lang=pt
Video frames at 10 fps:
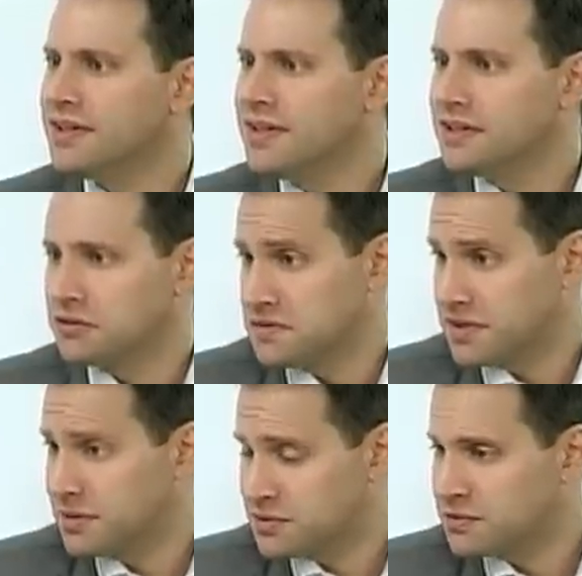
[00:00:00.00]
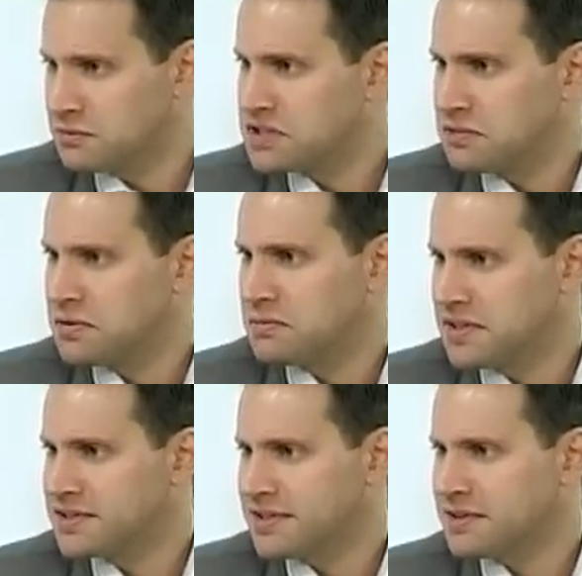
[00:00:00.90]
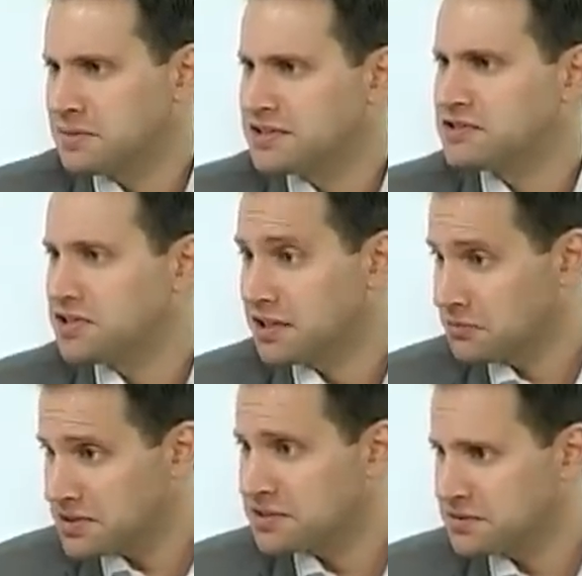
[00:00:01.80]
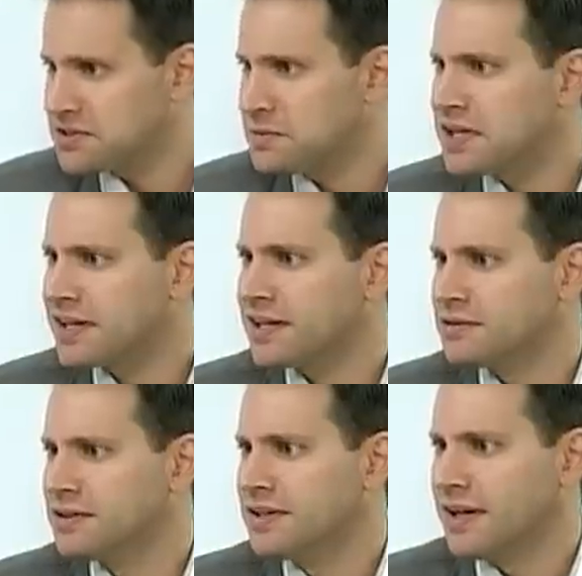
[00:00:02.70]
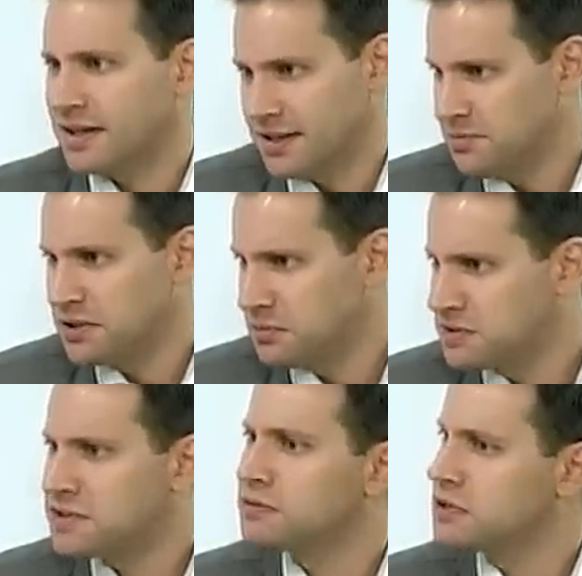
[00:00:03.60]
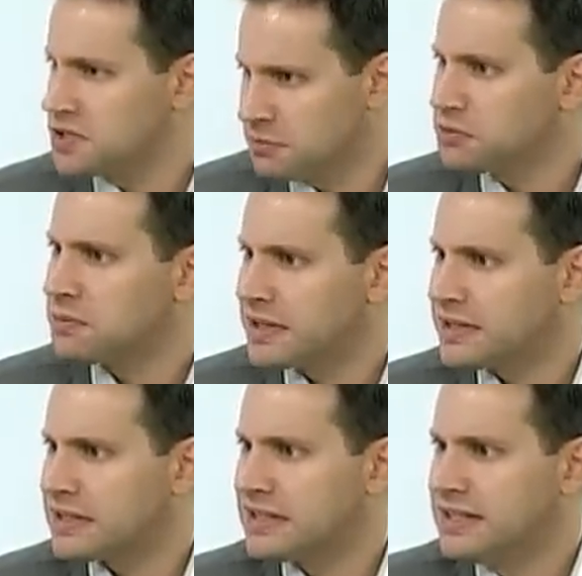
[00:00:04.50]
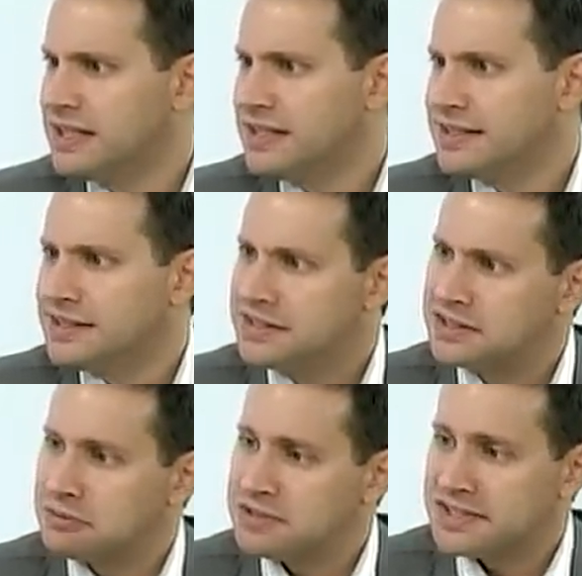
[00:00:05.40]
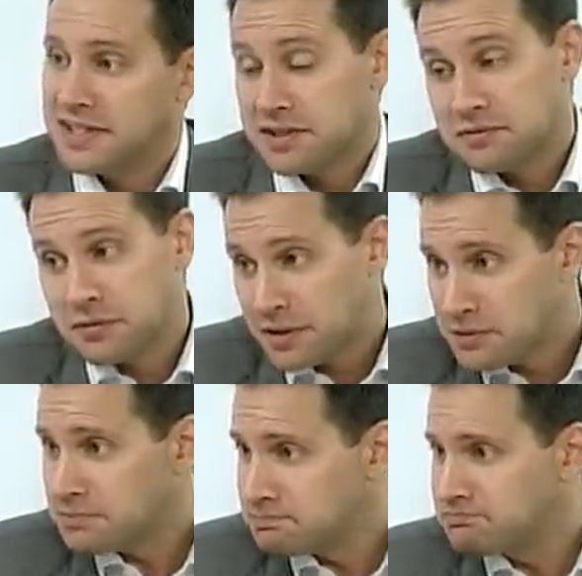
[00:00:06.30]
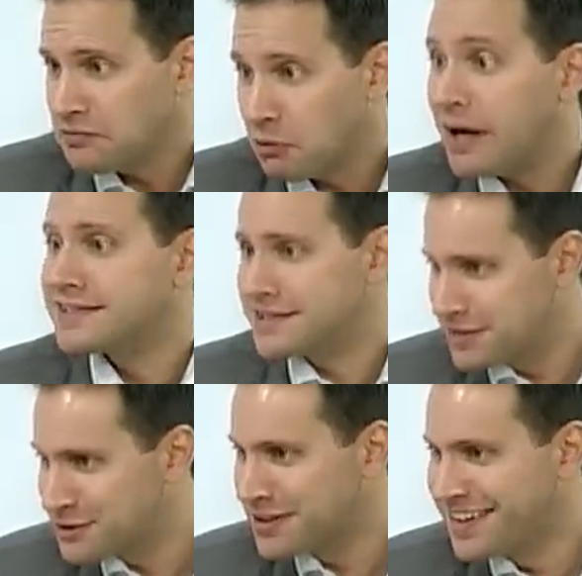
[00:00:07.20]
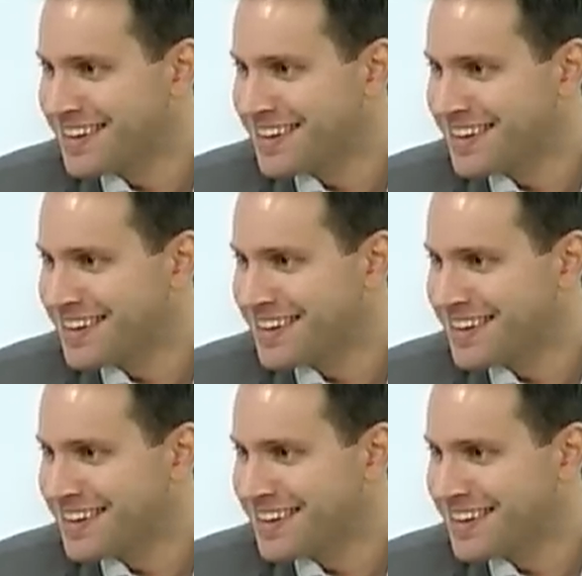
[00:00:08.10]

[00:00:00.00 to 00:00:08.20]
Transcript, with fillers: e nós ficamos como sendo a empresa mais antiga em atuação nesse mercado, aqui pelo menos em Curitiba ou no Paraná. Então, de certa forma, quase isso. Né?